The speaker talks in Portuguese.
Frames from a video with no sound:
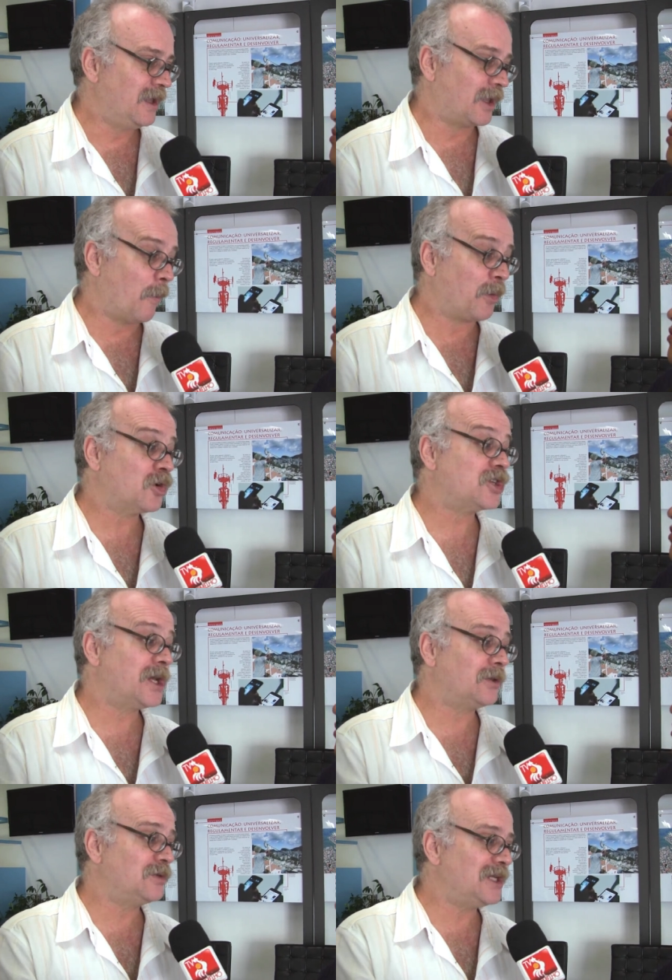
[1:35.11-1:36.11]
que é um
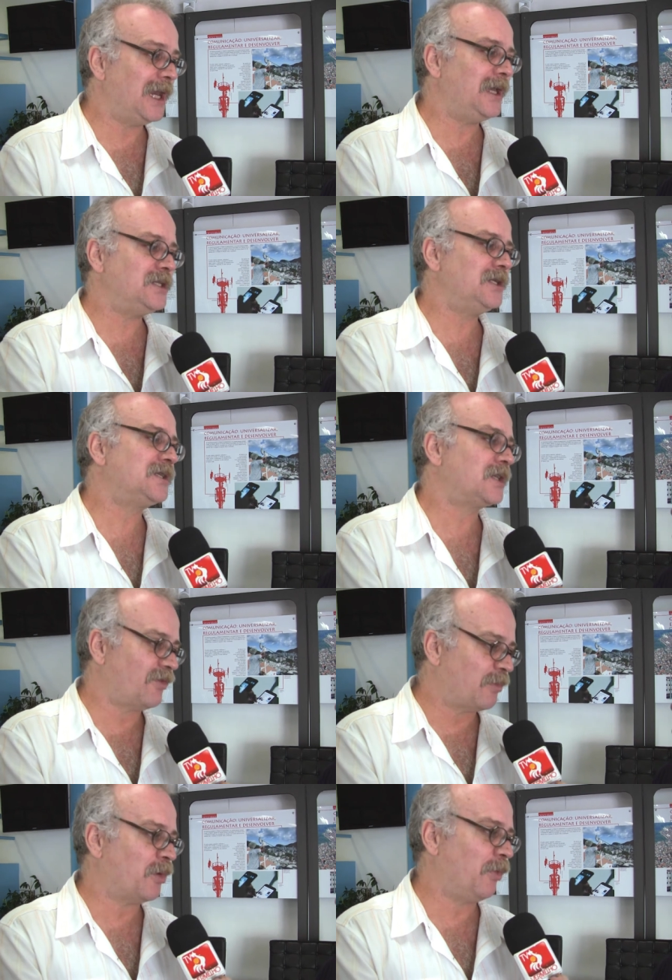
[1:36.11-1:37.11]
projeto de lei de
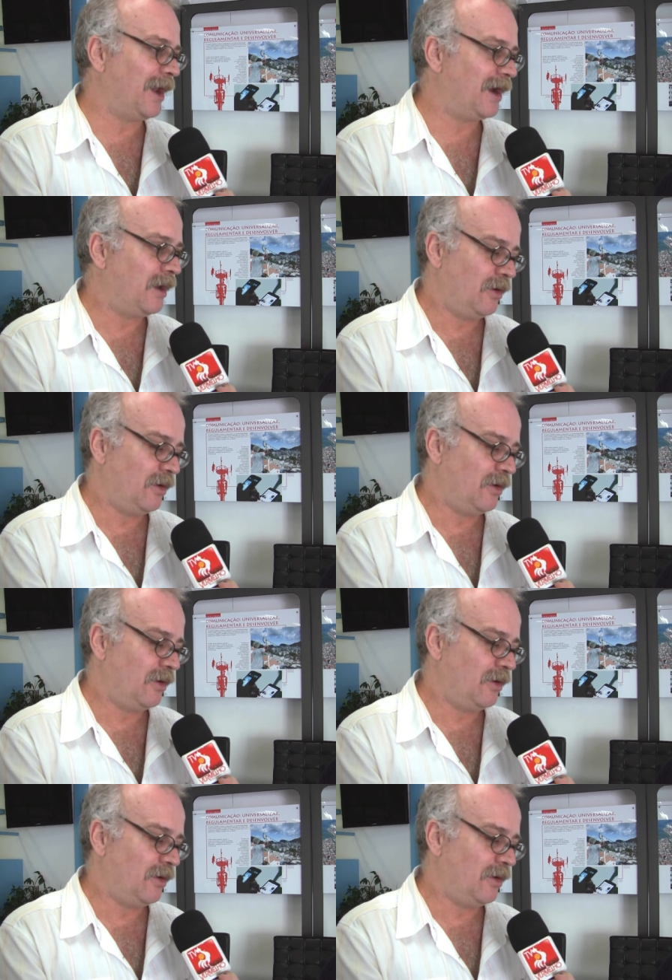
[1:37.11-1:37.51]
iniciativa popular.